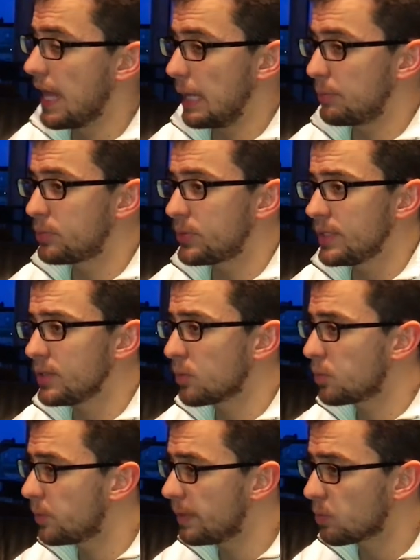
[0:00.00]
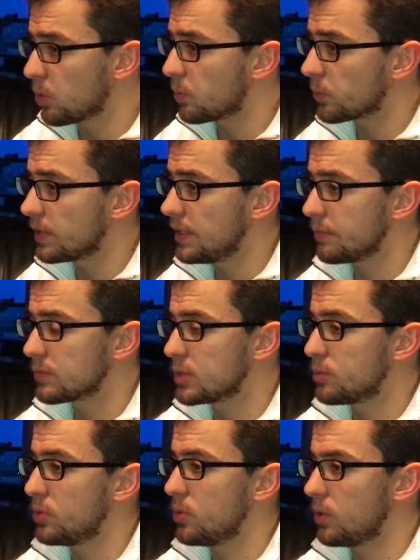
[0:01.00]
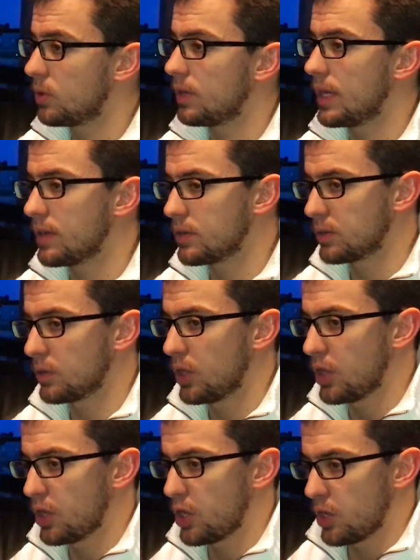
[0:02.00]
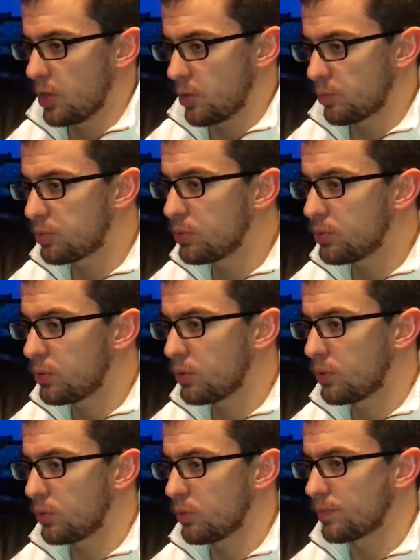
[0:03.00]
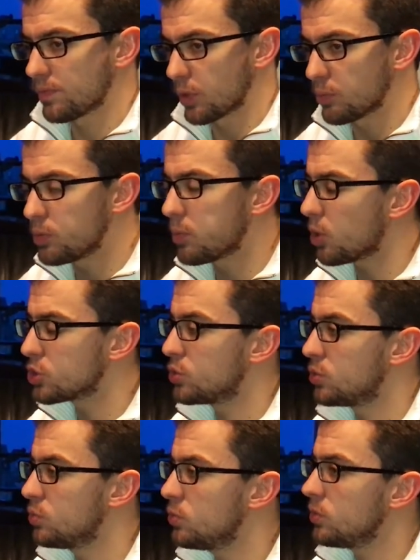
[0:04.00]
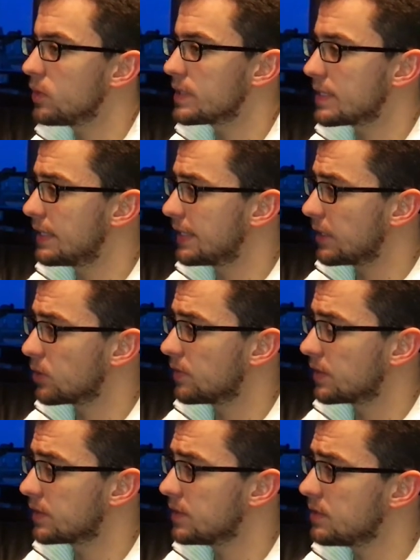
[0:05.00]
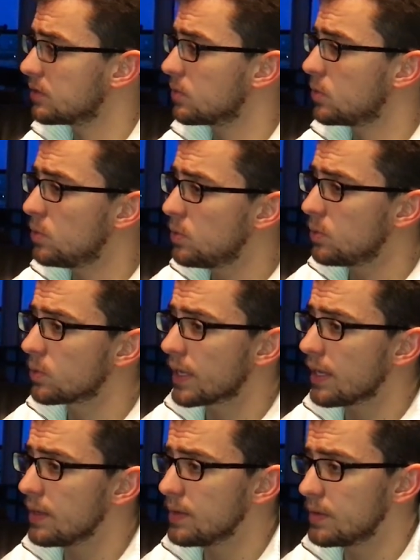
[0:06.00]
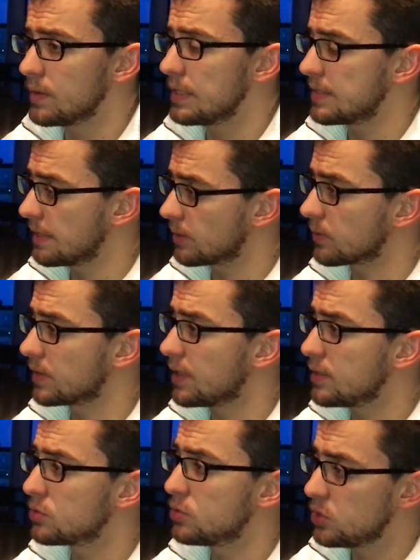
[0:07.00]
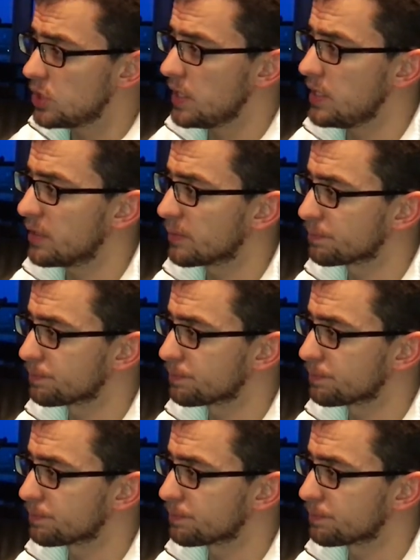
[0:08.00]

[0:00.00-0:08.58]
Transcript: Et puis, on peut même remonter un petit peu là, plus, plus proche de nous, dans les années 90, où on a les attentats du GI.